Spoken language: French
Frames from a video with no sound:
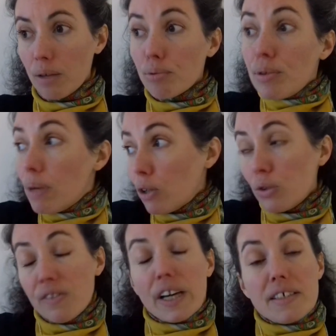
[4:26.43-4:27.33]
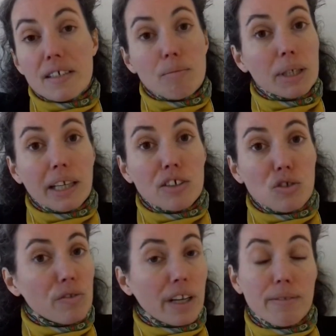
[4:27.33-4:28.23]
et puis, bah, l'université Picardie,
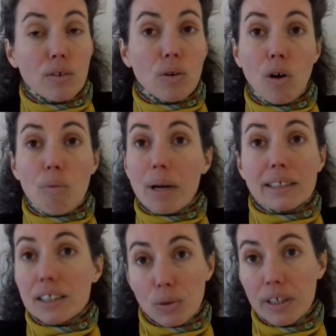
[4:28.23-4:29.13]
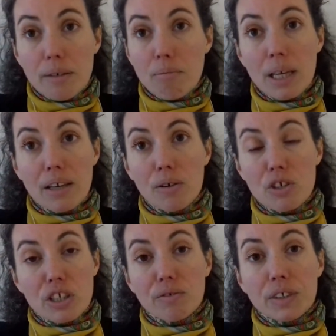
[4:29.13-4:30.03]
je parle euh, en particulier,
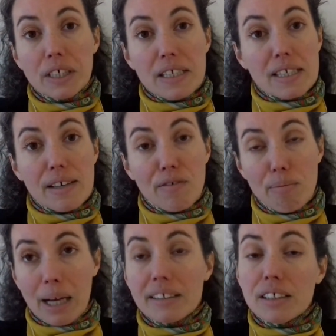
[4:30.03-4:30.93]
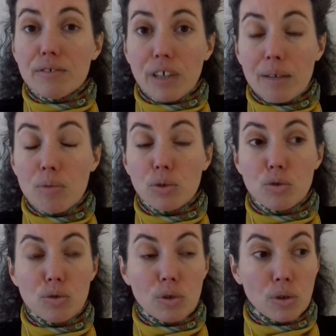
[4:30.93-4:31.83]
mais j'ai envie de dire que ça fait partie vraiment
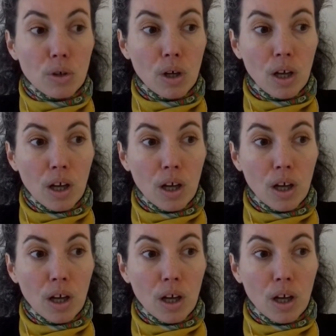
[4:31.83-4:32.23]
d'une.